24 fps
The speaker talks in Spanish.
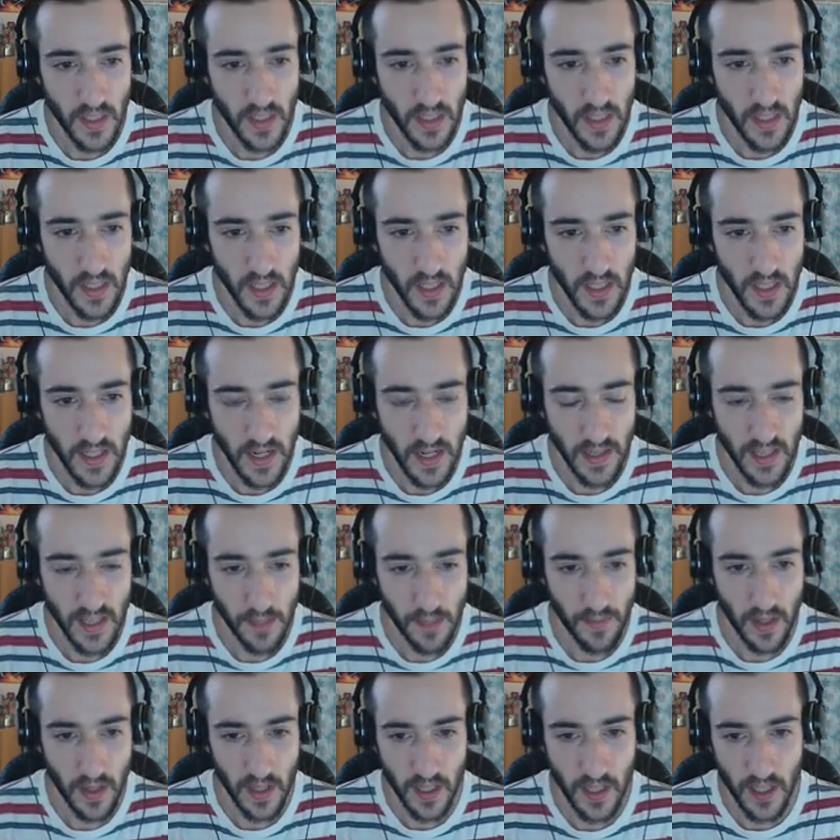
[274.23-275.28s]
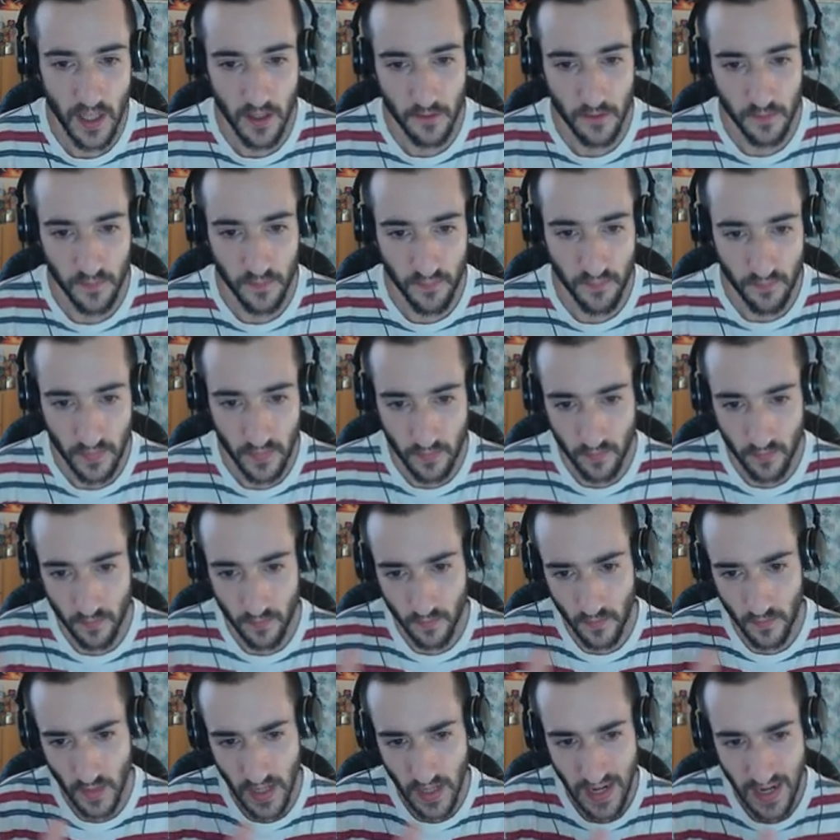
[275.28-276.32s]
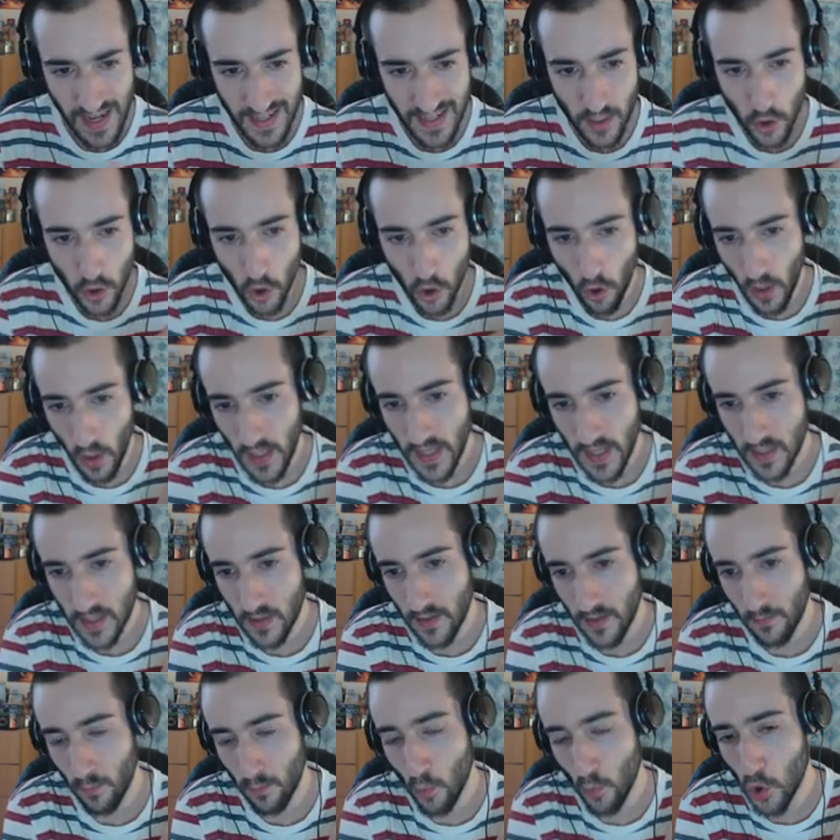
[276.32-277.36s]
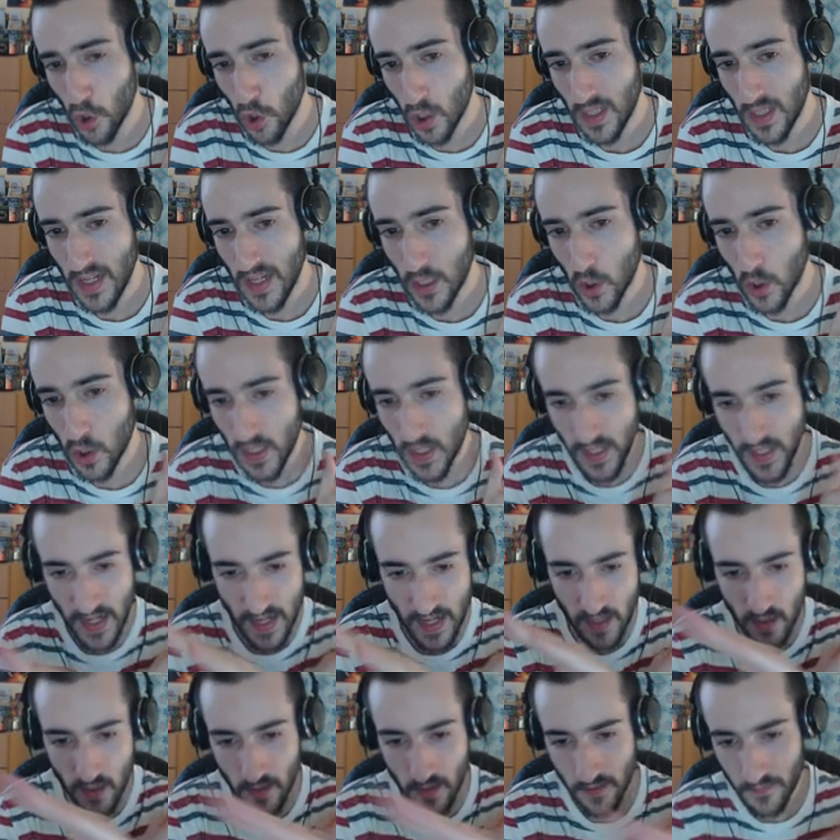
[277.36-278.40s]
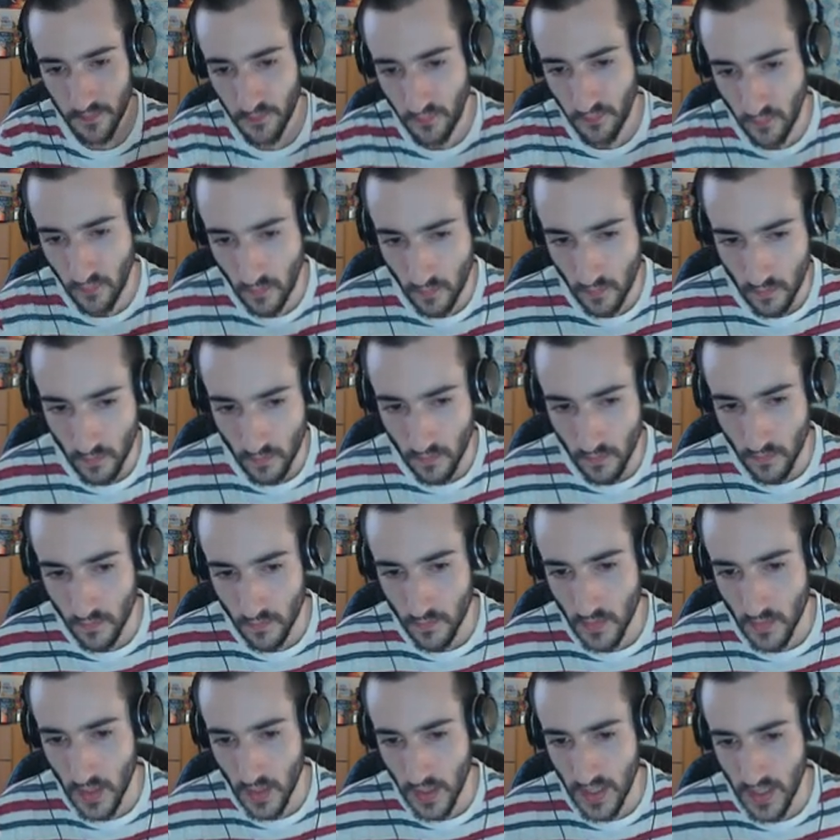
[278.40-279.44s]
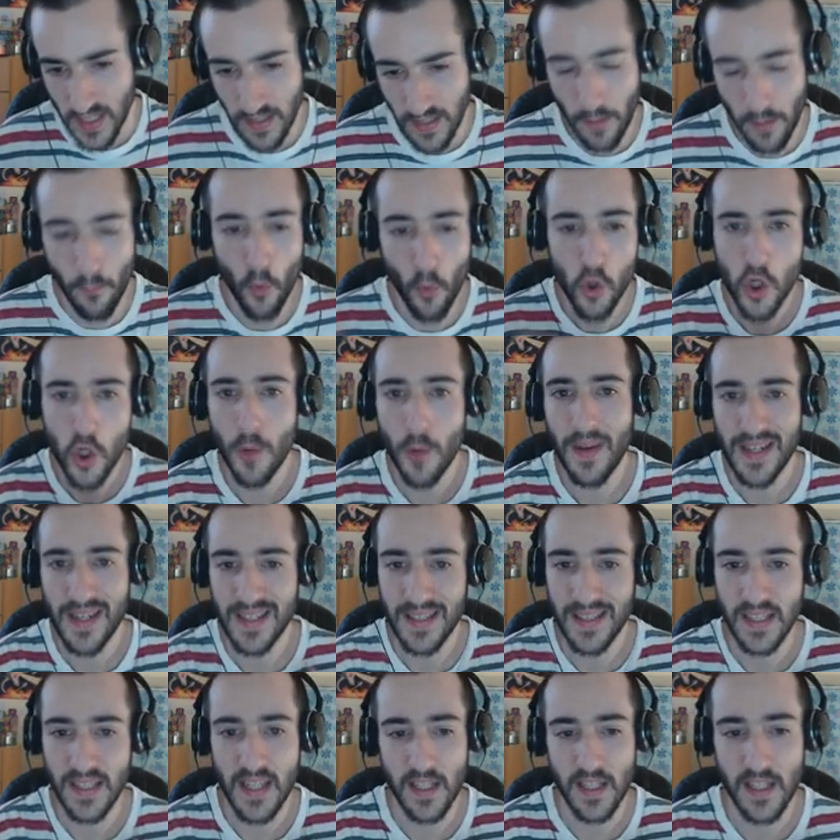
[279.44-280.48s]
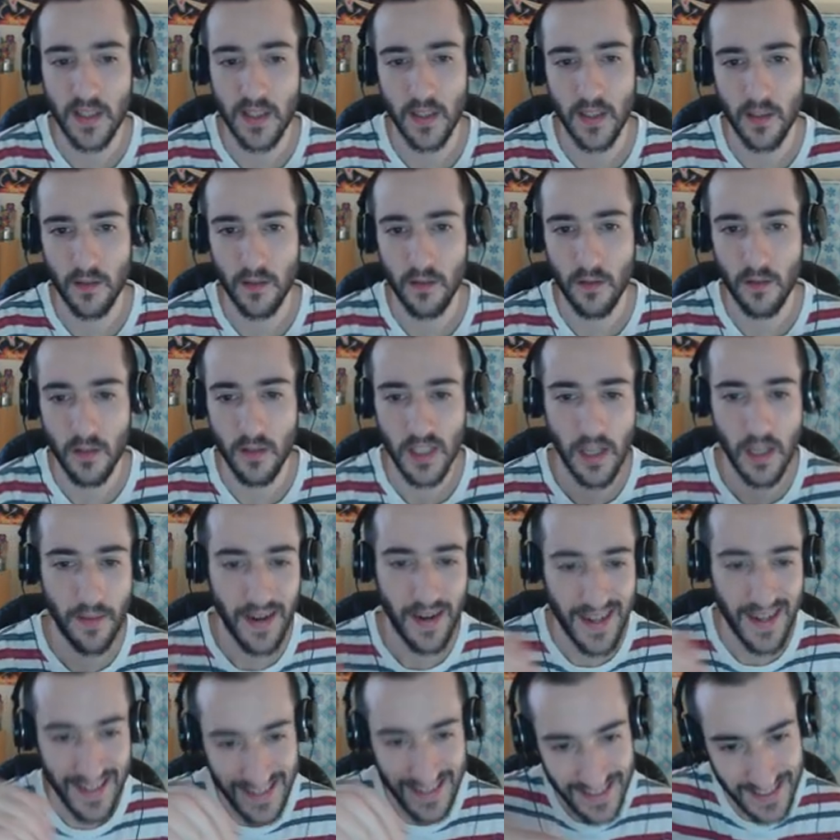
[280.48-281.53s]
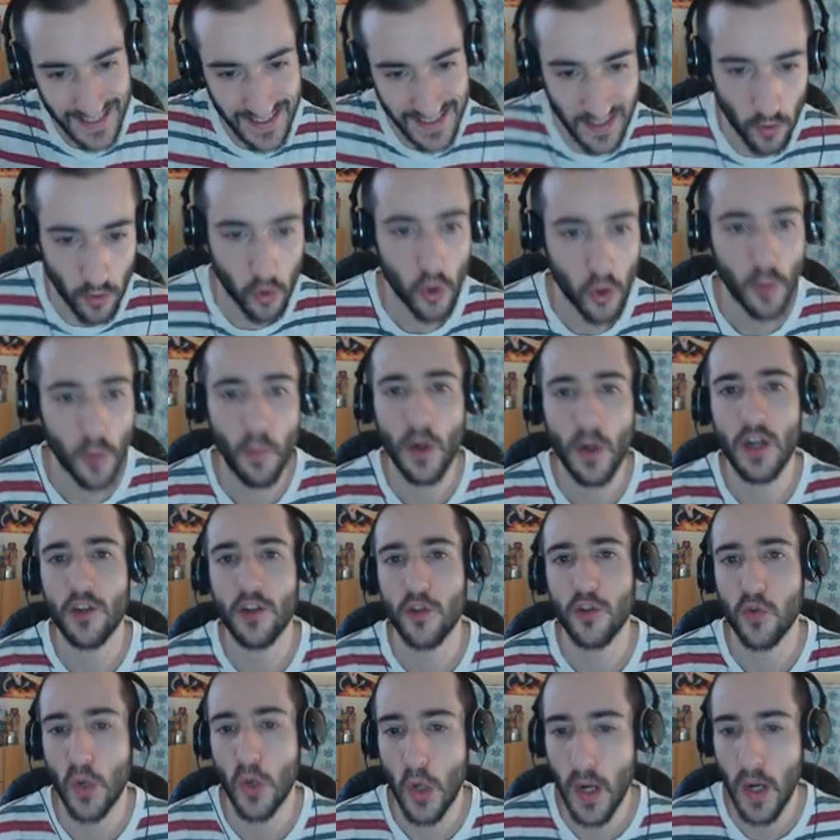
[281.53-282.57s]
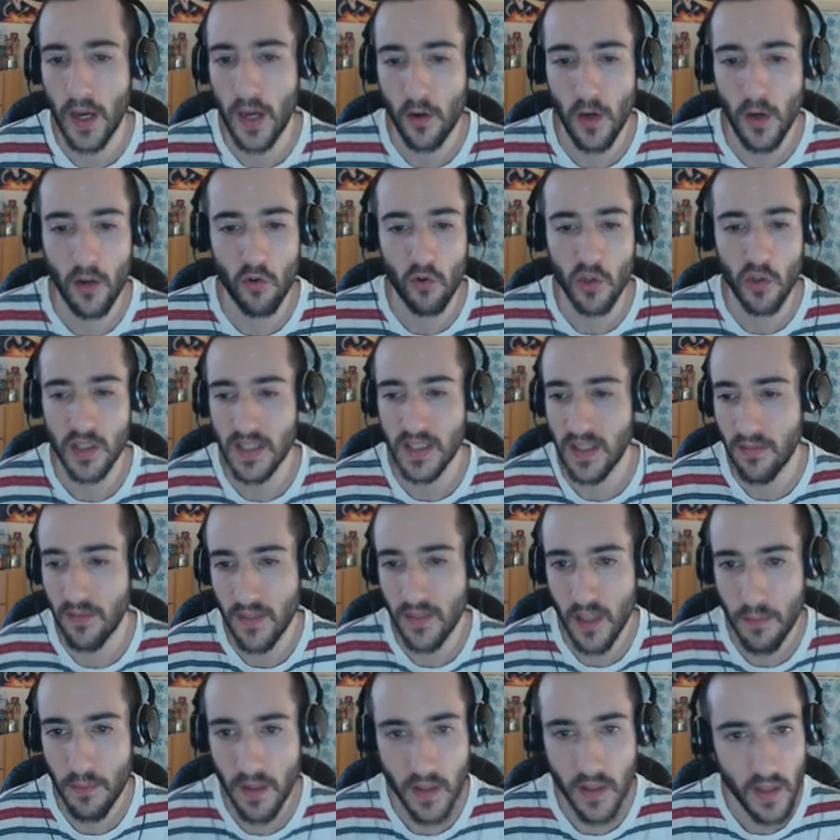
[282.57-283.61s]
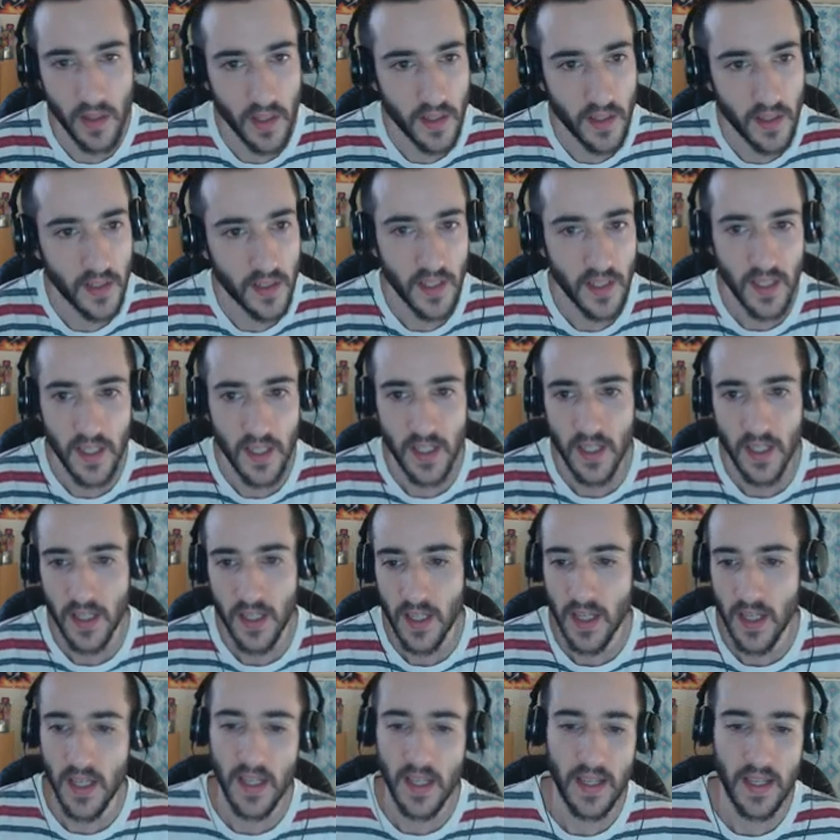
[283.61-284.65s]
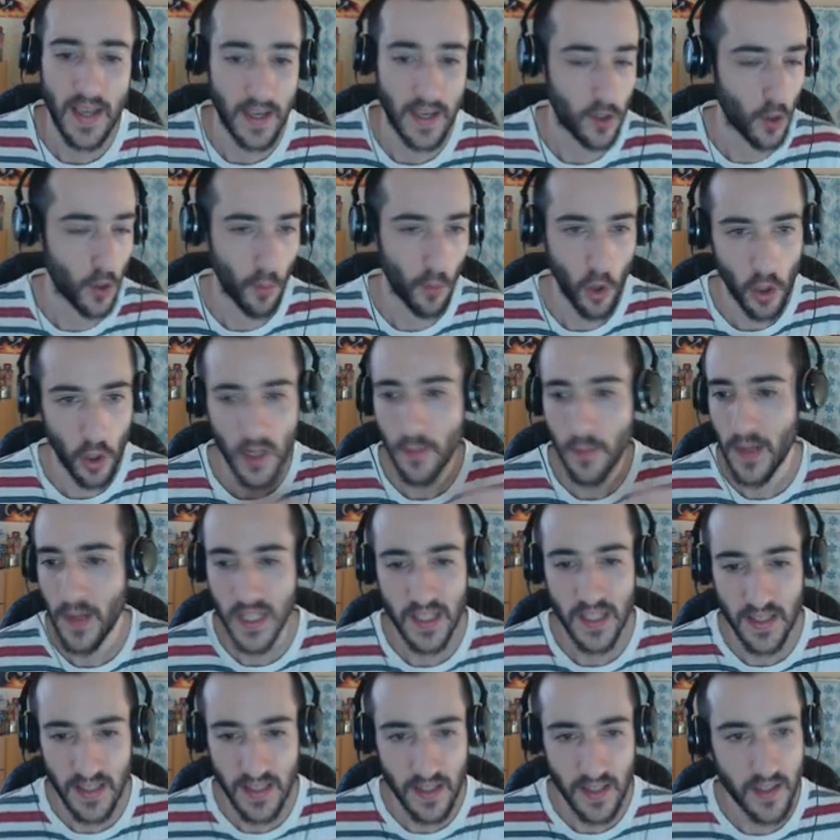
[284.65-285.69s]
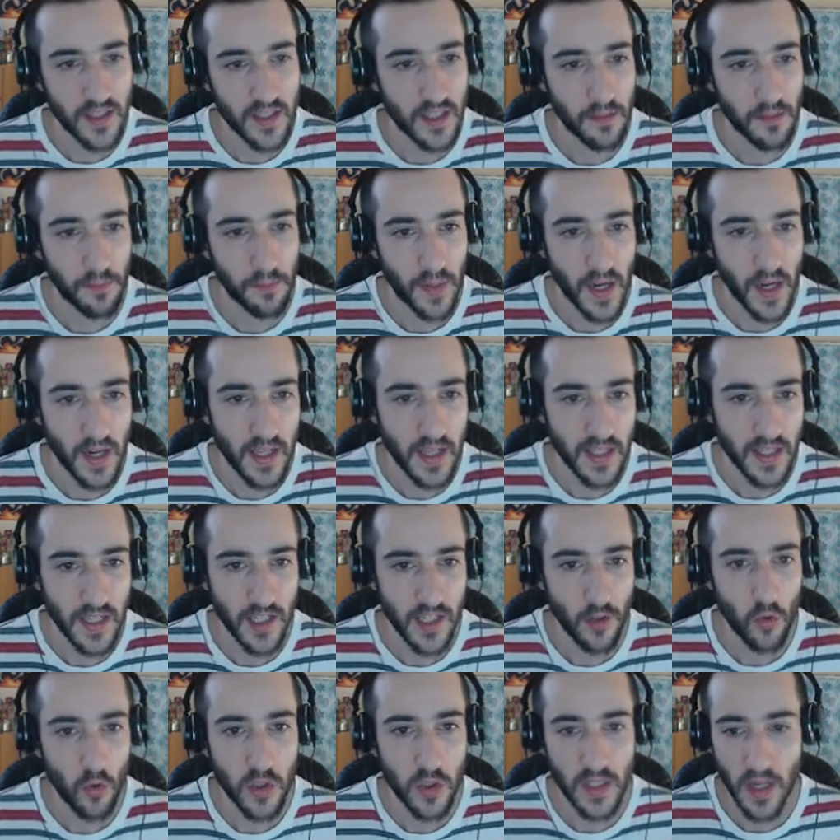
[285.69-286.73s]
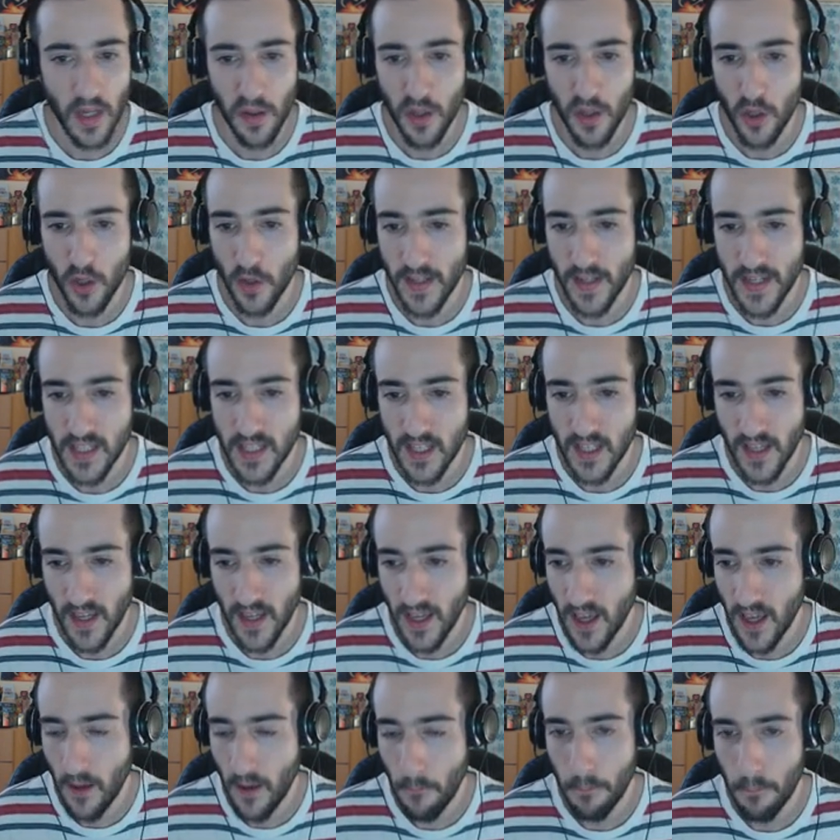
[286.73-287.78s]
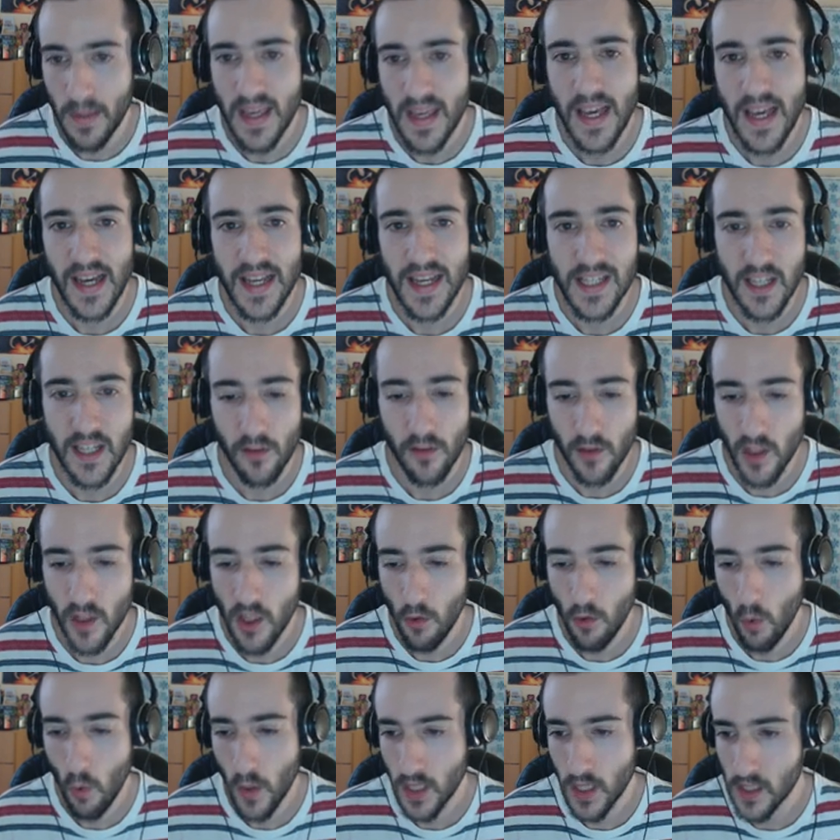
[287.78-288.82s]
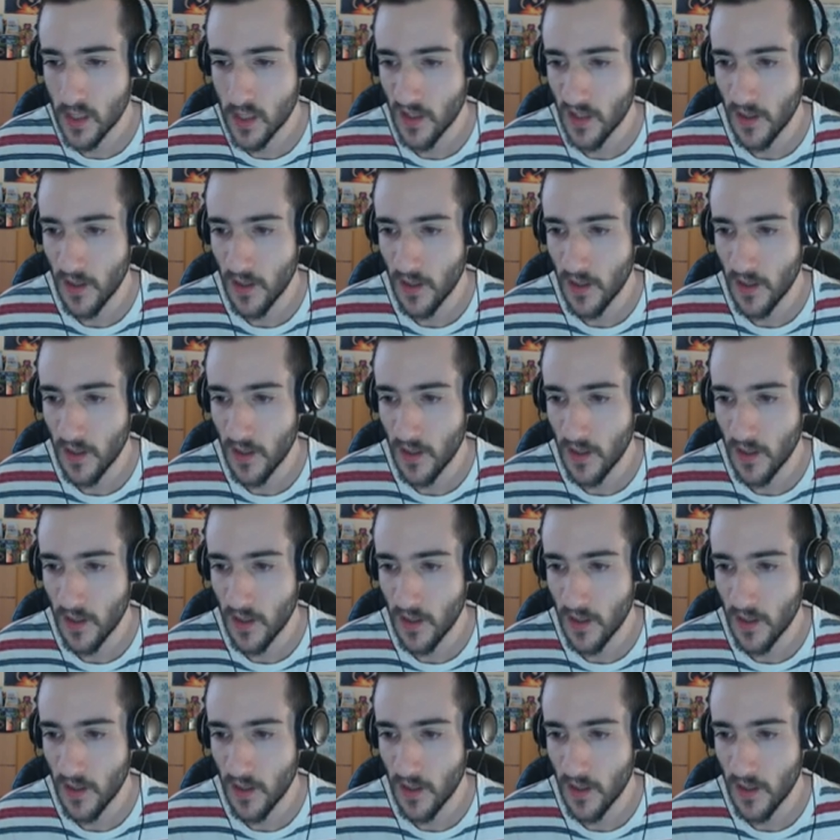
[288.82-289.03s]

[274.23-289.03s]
y el tema de que las colas en muchos casos eran estaban mucho más tiesas, ¿no? no estaban arrastrando por el suelo la cola constantemente, que es como lo representan siempre en estas ilustraciones eh, viejas, antiguas.